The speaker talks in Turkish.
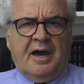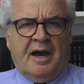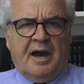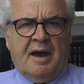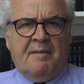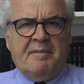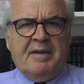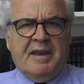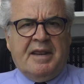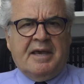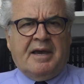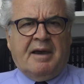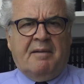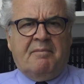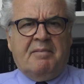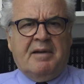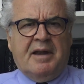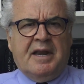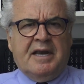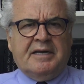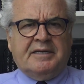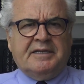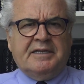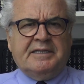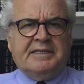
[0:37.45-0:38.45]
Amerika
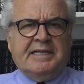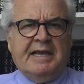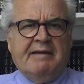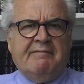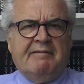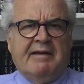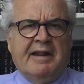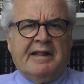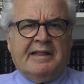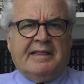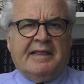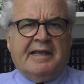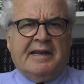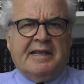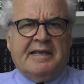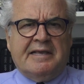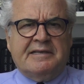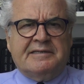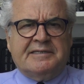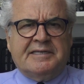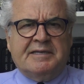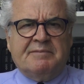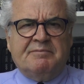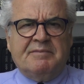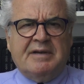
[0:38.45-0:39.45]
Birleşik Devletleri
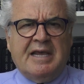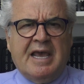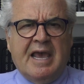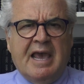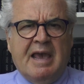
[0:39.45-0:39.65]
isimli